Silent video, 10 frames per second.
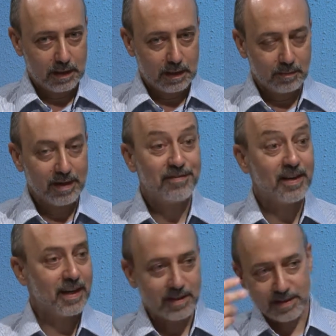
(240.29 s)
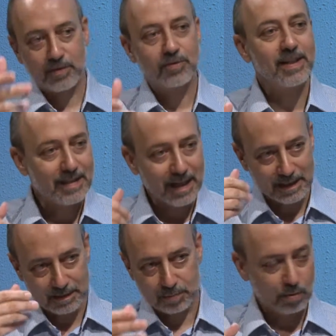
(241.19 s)
é, uma referência, sendo
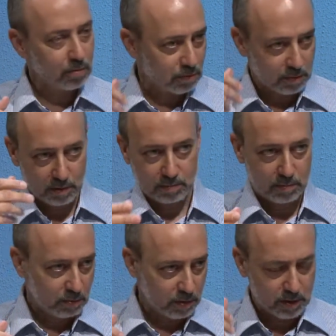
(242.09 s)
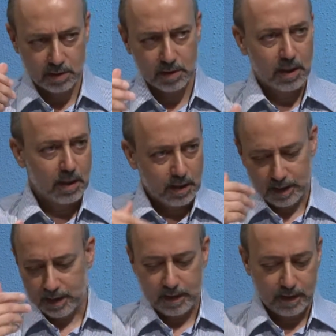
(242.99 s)
citada por outros autores
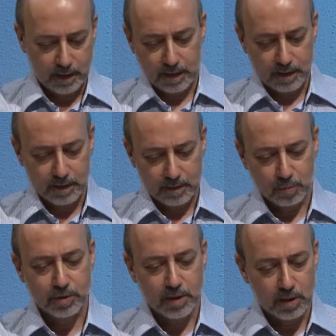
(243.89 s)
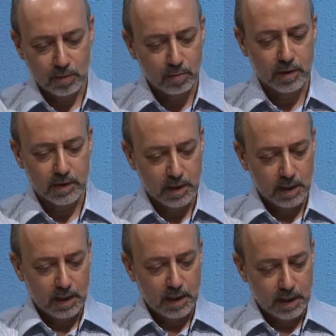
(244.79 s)
é, posteriores.
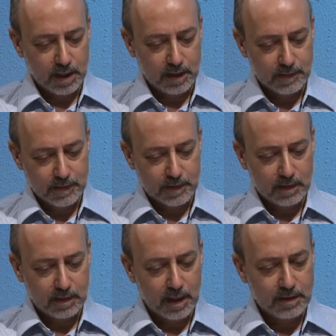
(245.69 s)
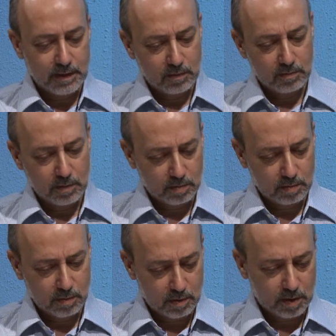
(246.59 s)
É, e, e, aí então eu
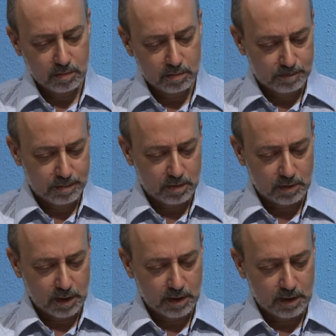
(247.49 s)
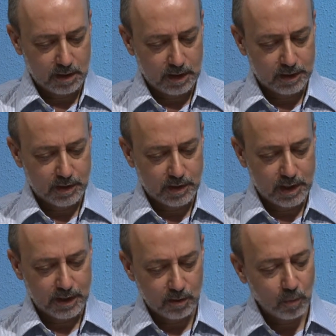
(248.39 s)
que eu perguntaria,
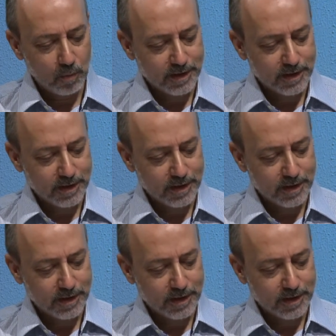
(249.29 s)
Letícia, é como